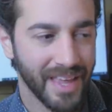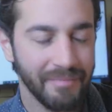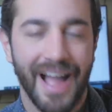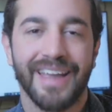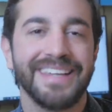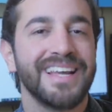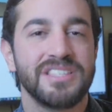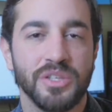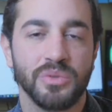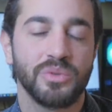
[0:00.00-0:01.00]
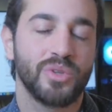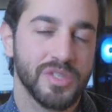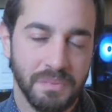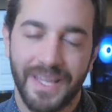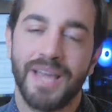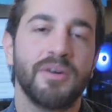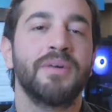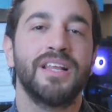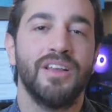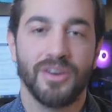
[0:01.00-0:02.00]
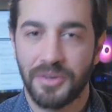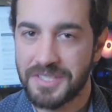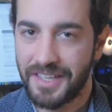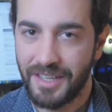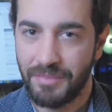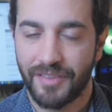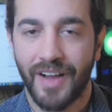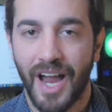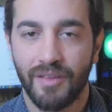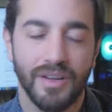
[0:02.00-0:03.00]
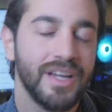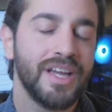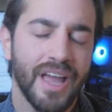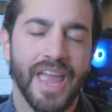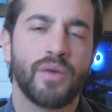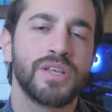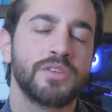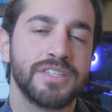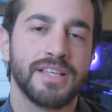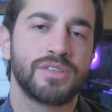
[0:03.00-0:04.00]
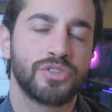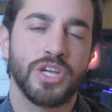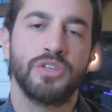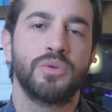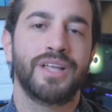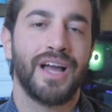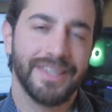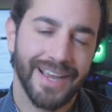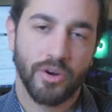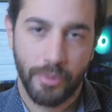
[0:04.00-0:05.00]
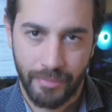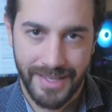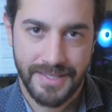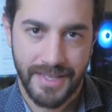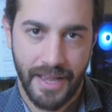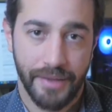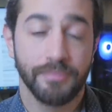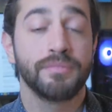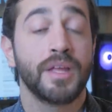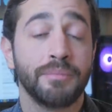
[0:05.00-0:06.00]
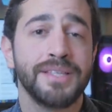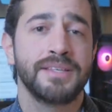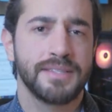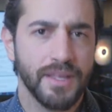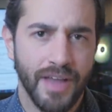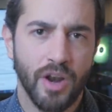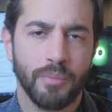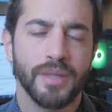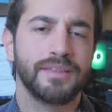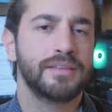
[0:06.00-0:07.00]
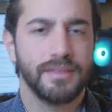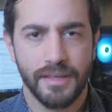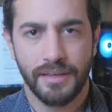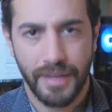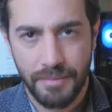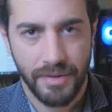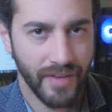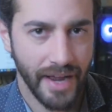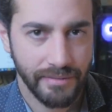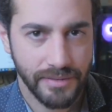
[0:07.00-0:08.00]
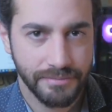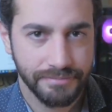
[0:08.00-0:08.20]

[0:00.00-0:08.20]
Ma innanzitutto spieghiamo meglio cos'è Gimme 5 e in questo senso ci aiuta Jacopo Massei, Business Development di Gimme 5.